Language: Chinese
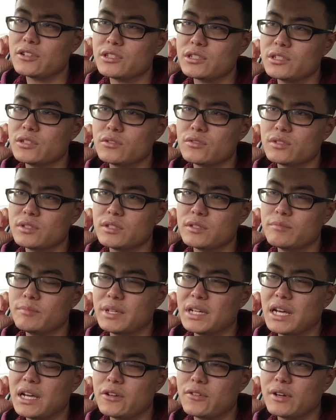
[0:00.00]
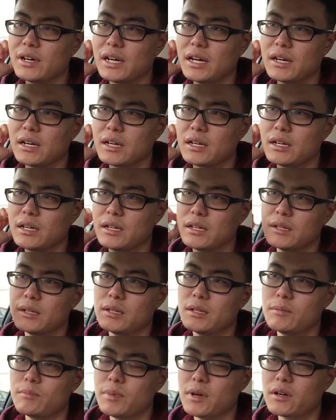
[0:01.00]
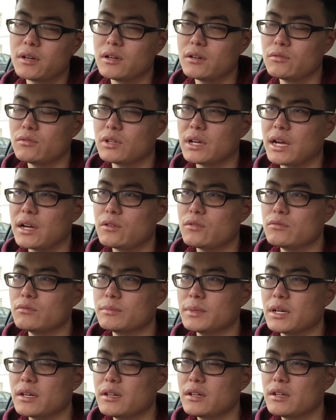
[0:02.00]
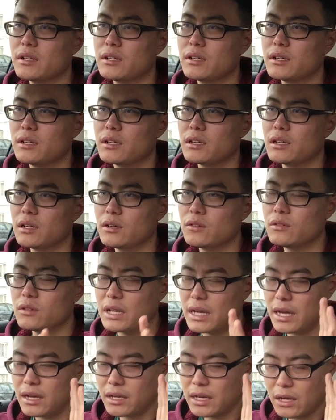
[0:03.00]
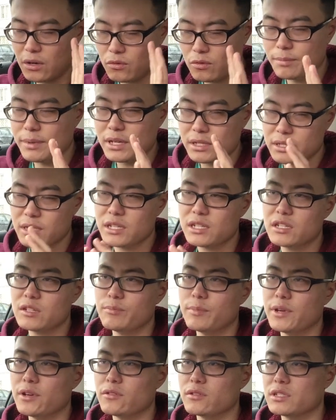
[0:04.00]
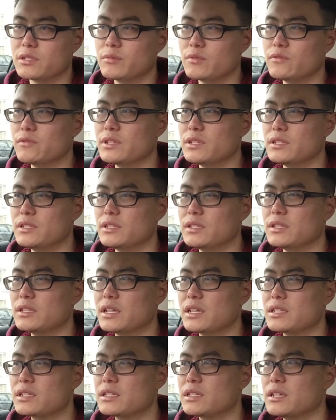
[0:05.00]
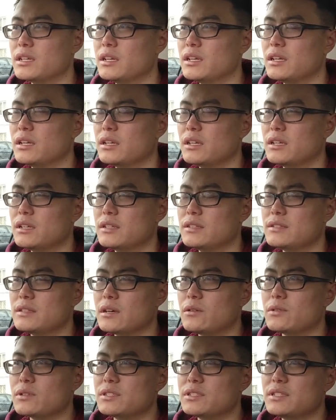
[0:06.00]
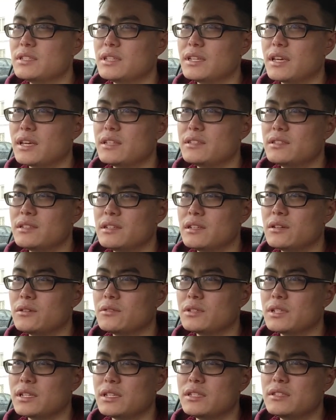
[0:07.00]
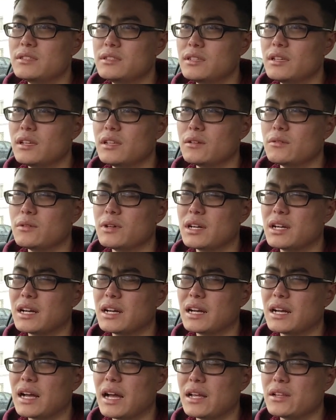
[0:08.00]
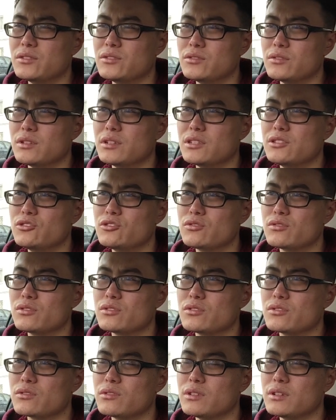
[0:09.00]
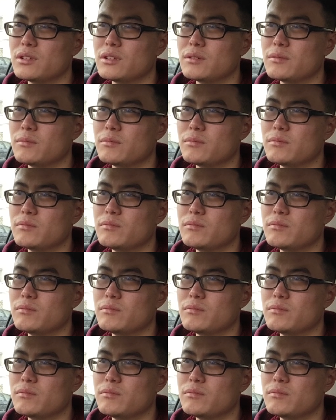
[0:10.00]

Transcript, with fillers: 到市中心，米兰银行，呃，帮客户开户嘛。客户开开户本身是没有什么问题的，但是在我今天经历过的一切呢，我感觉就是说，